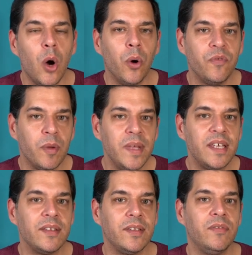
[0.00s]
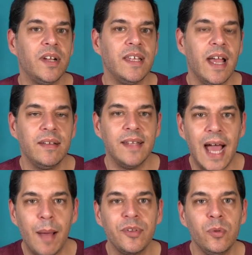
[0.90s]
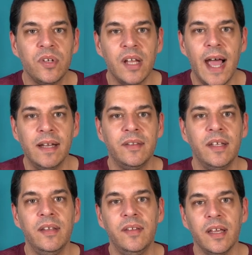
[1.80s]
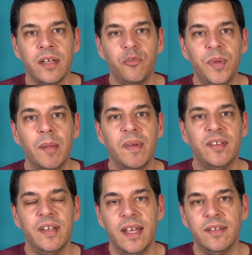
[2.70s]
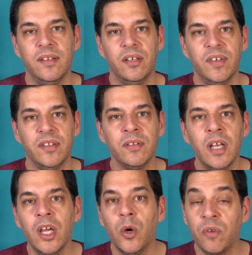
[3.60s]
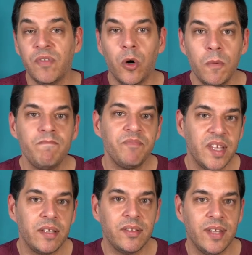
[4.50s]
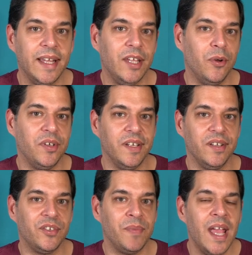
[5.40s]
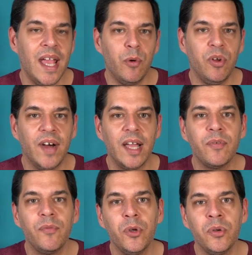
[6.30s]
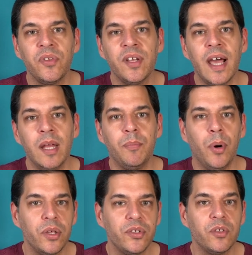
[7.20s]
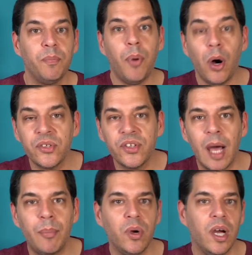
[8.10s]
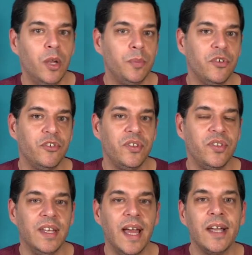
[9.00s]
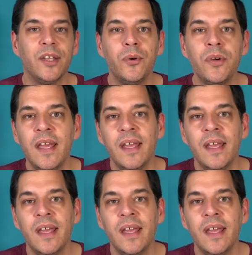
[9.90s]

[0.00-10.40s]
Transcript: Und für mich ist das wirklich eines der absoluten Highlights der diesjährigen Spielemesse in Essen gewesen. Und warum? Das zeige ich euch jetzt. Revive führt uns in ein post-postapokalyptisches Szenario.